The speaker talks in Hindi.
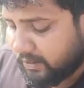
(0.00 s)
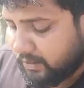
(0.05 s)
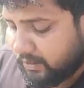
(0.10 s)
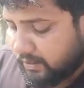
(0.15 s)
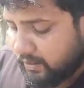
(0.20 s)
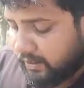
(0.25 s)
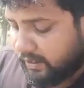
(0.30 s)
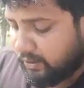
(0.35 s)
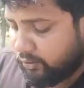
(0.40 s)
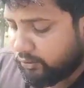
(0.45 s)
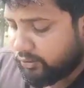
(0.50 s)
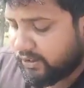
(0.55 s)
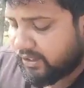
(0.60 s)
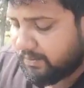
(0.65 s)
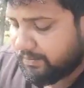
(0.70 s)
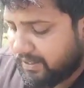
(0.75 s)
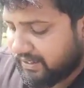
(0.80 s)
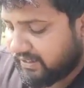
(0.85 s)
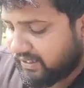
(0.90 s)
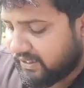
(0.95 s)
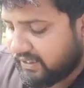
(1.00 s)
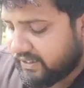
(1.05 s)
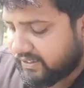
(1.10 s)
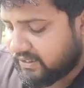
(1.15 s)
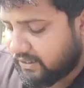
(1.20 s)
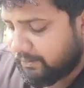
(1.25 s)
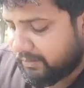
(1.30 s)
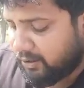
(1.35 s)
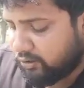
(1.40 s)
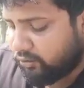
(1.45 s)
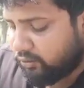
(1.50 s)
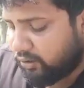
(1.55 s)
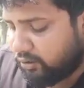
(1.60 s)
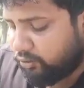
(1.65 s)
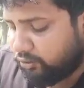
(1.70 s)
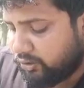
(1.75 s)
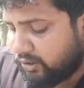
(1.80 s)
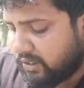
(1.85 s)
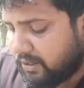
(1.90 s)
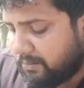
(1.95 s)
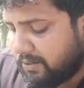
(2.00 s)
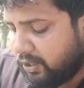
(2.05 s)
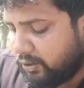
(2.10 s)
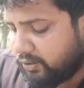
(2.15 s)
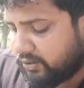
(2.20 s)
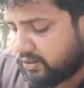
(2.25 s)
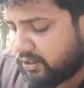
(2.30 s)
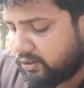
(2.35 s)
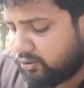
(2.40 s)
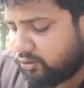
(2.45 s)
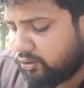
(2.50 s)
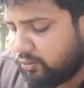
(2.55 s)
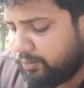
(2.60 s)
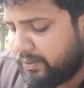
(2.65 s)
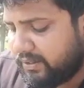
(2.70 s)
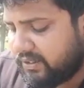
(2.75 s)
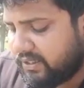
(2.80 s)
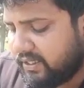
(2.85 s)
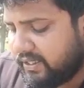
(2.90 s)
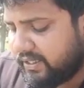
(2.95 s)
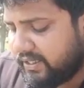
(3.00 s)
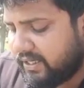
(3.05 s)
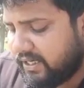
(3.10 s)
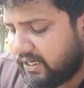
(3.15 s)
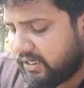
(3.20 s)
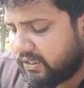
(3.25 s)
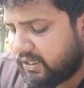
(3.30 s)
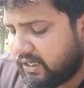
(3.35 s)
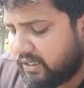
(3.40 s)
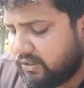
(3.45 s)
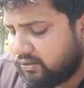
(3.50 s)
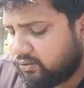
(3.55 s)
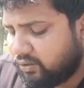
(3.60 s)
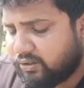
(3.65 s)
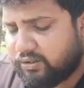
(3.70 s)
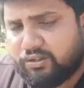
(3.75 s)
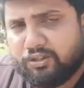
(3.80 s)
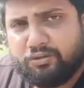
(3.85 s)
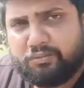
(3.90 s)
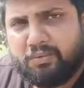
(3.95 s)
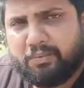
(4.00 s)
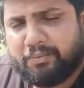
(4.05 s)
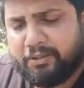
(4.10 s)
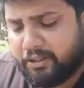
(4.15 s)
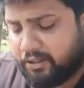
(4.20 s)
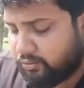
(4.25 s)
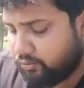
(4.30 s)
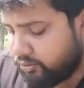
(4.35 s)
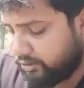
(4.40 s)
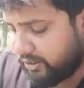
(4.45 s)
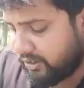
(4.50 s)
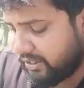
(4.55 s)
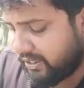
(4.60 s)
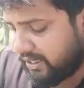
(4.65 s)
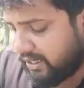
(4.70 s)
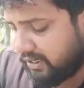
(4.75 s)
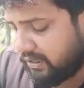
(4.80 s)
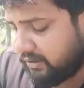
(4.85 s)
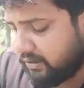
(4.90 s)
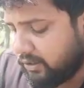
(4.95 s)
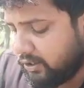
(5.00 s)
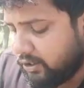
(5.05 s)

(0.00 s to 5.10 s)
कलौजी की बात करें किसान भाई तो कलौजी का भाव इकसठ सौ रुपये से लेकर अड़तालीस सौ अस्सी रुपये प्रति कुंटल रहा